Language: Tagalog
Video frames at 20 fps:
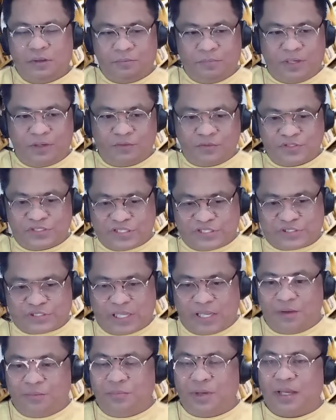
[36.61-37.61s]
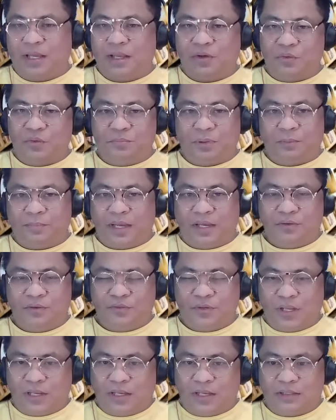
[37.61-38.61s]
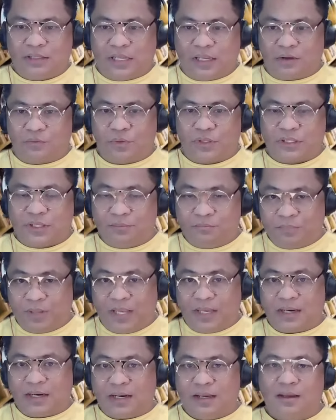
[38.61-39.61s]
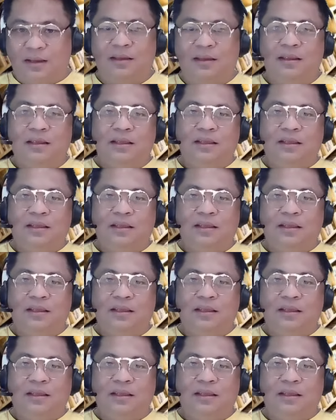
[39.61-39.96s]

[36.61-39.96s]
merong sistema kung paano naka-adequate ng pera,